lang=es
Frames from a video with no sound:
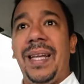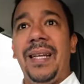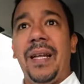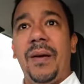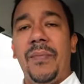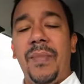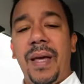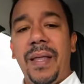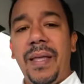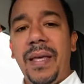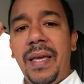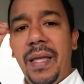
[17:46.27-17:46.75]
en
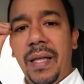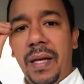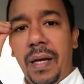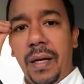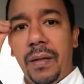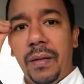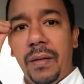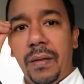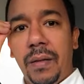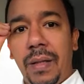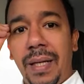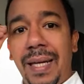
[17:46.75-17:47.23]
la
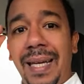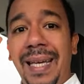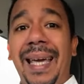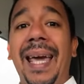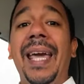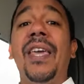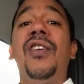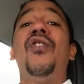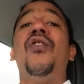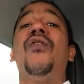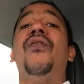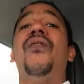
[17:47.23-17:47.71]
medida
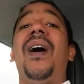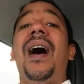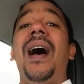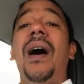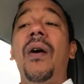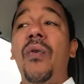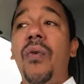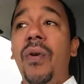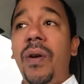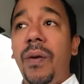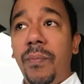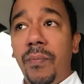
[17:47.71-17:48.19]
que yo bajo